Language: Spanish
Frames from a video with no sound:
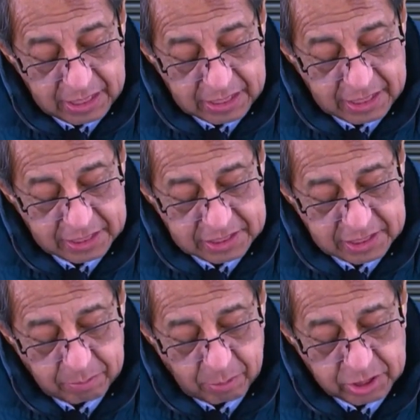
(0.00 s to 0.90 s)
y este es
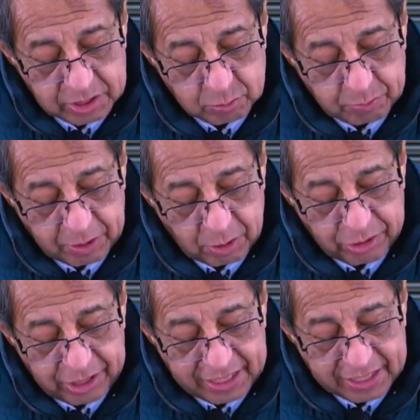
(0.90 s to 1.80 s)
el borde superior
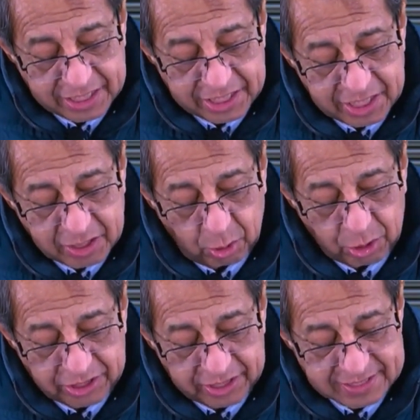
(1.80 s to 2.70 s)
del
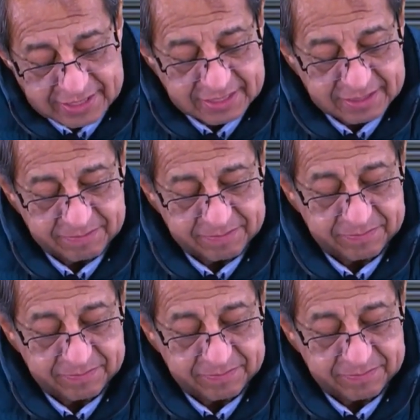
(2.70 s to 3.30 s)
cricoides.